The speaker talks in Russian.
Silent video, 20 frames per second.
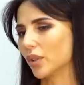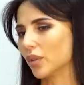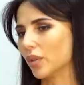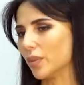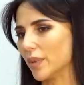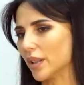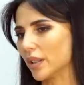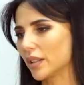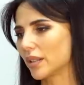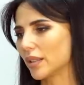
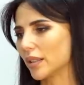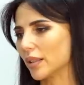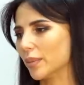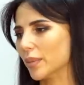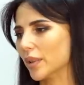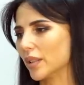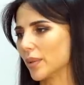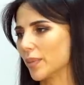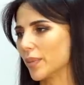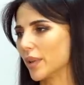
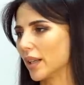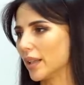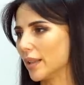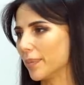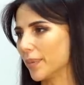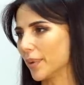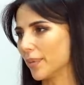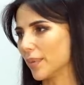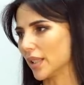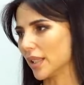аргументом смогли
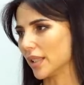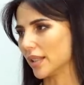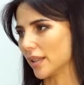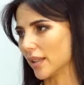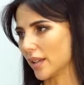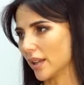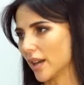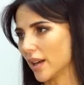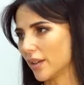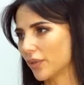поменять
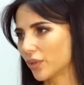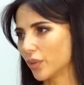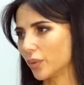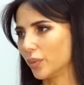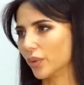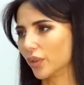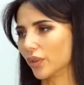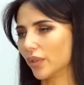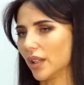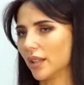заявку
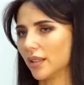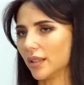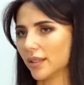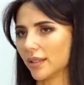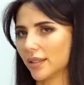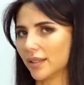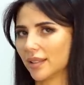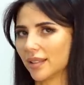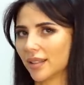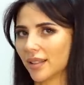
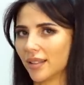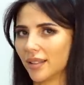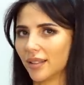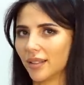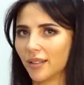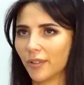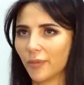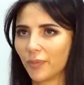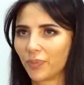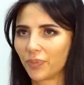буквально
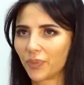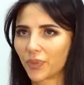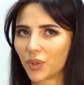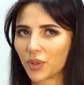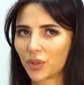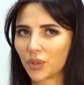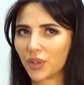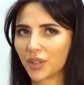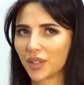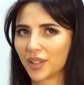за
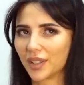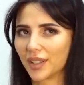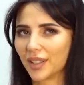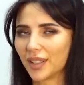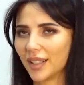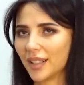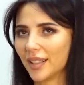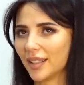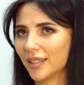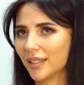сколько за
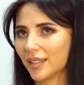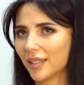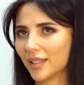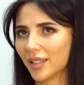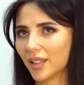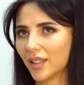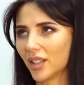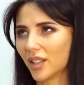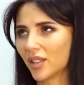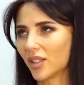три,
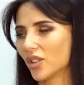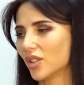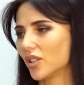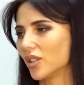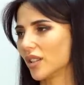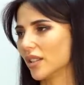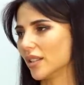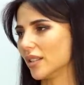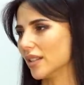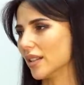за три, за
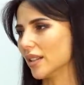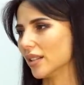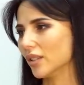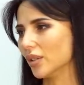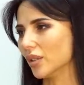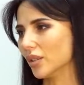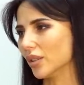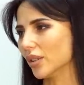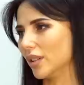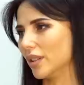четыре дня
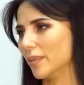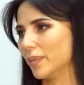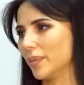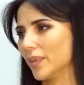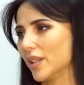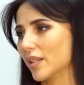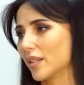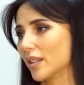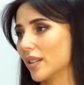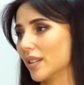до
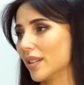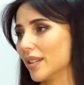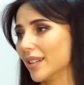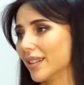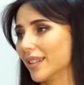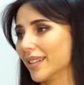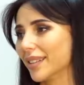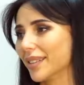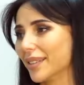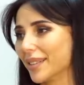Олимпийских Довольно.
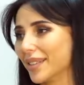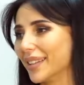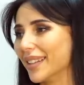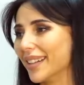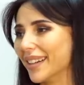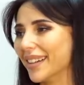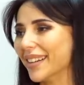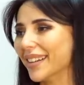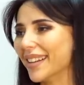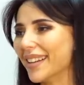игр,
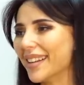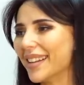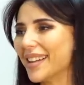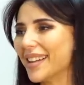да.